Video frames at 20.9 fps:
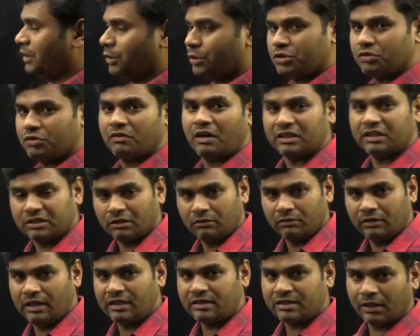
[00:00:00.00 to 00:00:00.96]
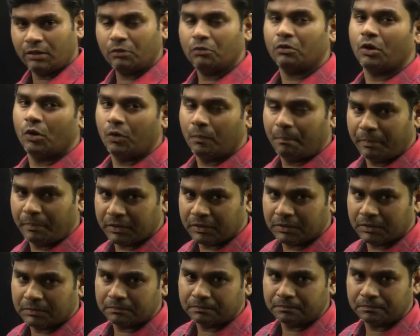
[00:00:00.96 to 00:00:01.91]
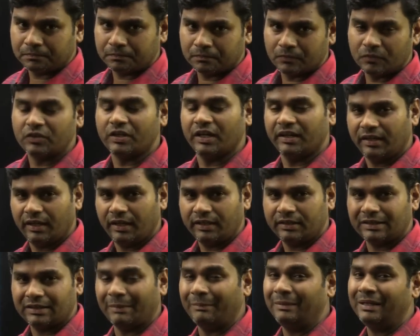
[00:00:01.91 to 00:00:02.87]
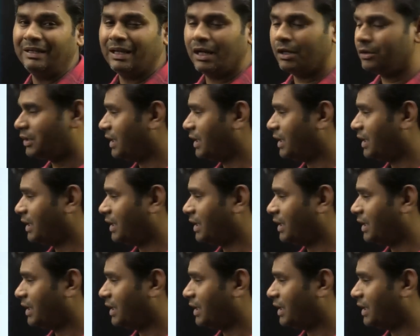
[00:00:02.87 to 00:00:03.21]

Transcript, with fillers: ఈరోజు వార్తలు నిలిచిన ఒక ఒప్పందం చెన్నై తమిళనాడు